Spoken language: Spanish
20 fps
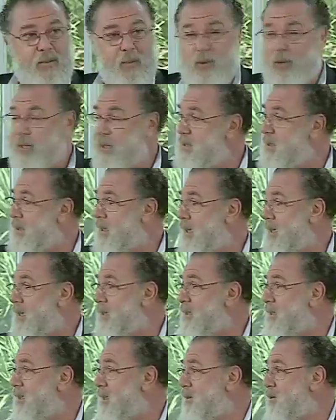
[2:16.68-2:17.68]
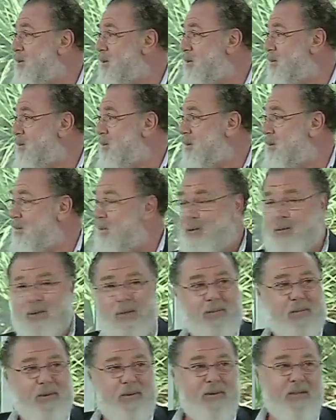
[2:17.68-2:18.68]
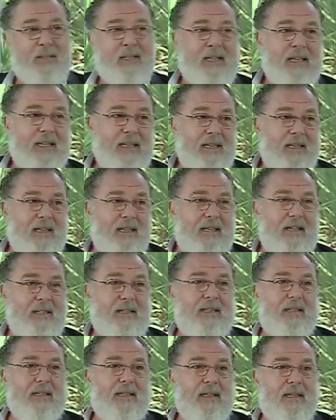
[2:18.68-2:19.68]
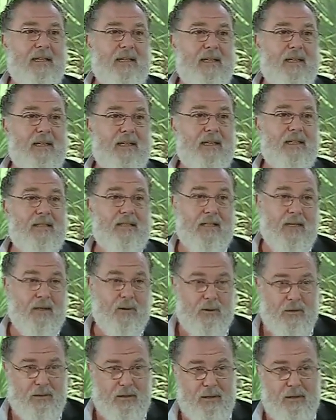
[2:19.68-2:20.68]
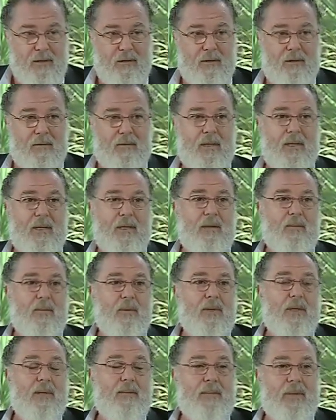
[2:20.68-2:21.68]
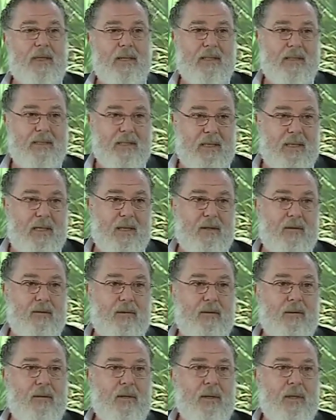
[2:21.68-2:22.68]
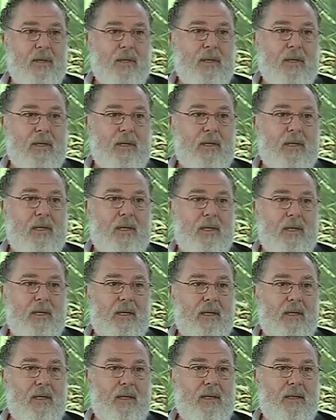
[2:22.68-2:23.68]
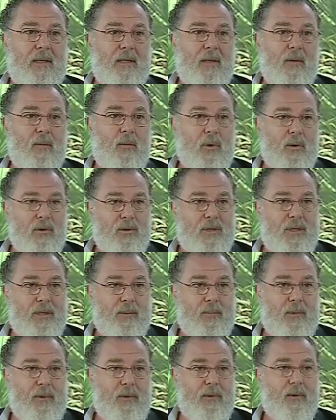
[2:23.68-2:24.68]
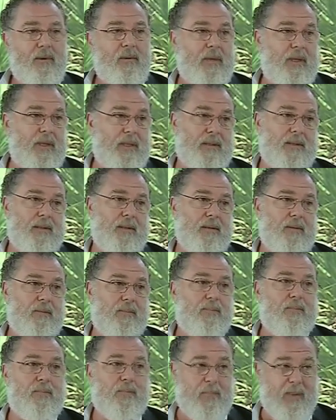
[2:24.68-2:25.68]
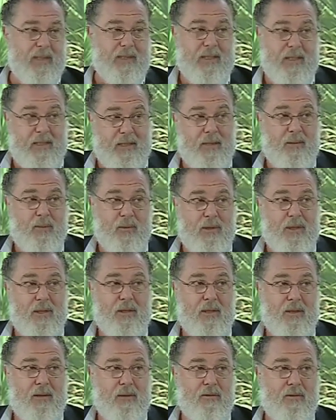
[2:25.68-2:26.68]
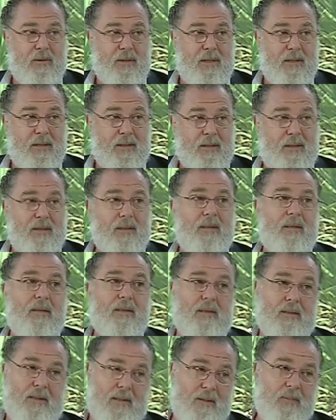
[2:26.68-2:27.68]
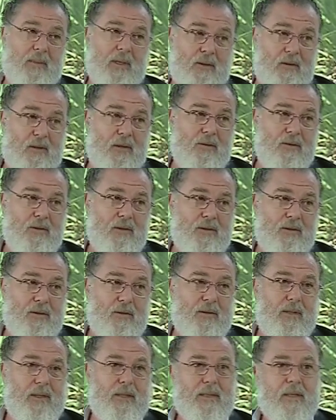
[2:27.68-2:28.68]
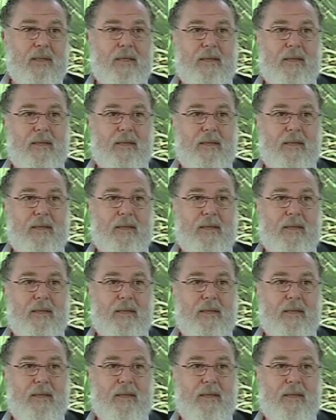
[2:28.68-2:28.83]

por ex Galicia, no sé cómo llama ahora, pero este, es cierto, sí, lo del vandalismo también es cierto que este, como concepto es, persistimos en Tres Cruces en mejores condiciones,